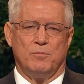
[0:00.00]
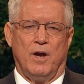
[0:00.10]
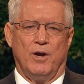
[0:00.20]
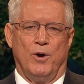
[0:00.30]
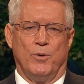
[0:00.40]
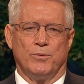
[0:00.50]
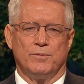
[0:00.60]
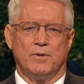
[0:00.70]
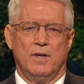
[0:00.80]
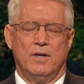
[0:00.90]
多くの人の
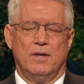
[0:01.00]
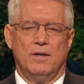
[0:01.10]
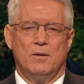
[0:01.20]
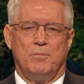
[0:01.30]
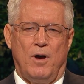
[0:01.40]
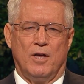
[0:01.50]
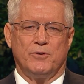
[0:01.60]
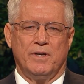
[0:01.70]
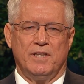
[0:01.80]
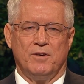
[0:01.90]
生活に影
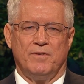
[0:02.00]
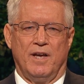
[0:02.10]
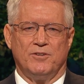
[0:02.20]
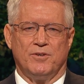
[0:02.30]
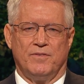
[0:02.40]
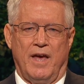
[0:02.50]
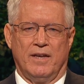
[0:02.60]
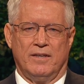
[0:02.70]
響を与えました。